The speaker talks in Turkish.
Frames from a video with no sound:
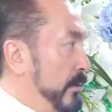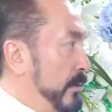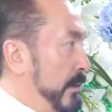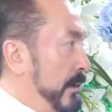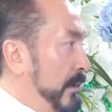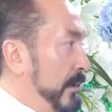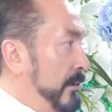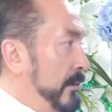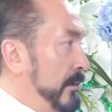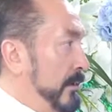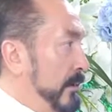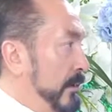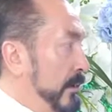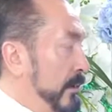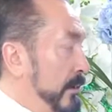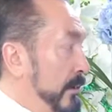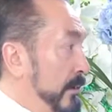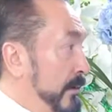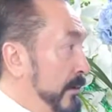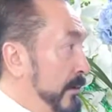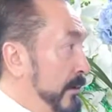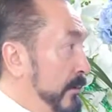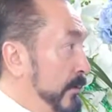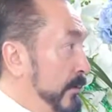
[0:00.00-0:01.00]
özen,
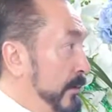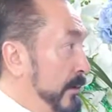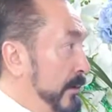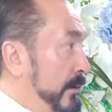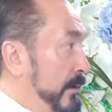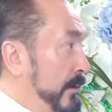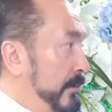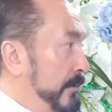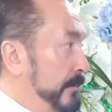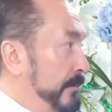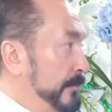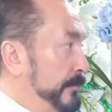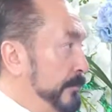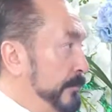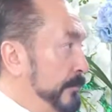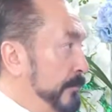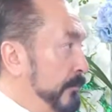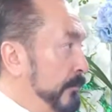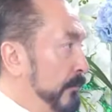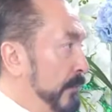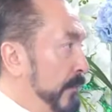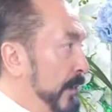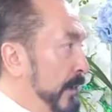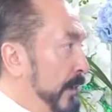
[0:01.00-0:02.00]
ayrı bir
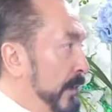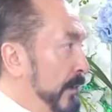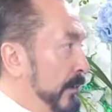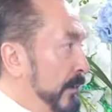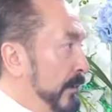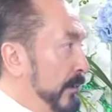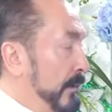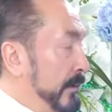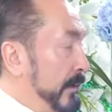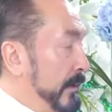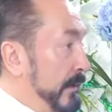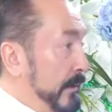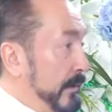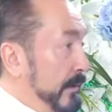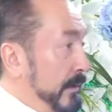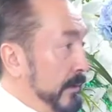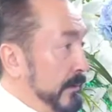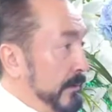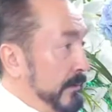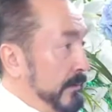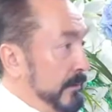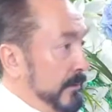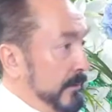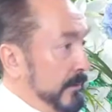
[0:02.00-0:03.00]

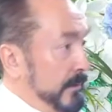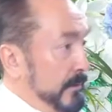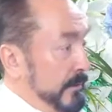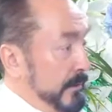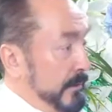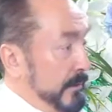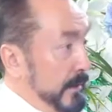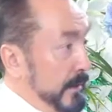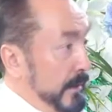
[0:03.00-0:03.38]
dikkat